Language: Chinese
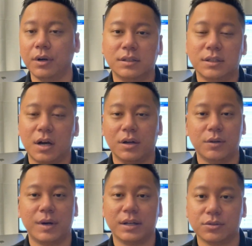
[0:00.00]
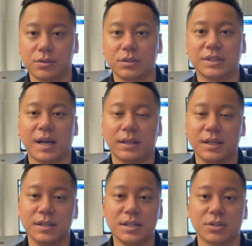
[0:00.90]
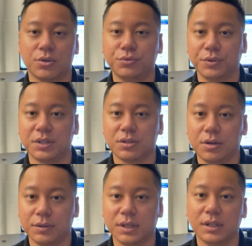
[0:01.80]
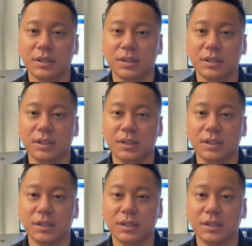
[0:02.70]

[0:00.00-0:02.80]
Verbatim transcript: 然后另外就是在填写收入的时候呢，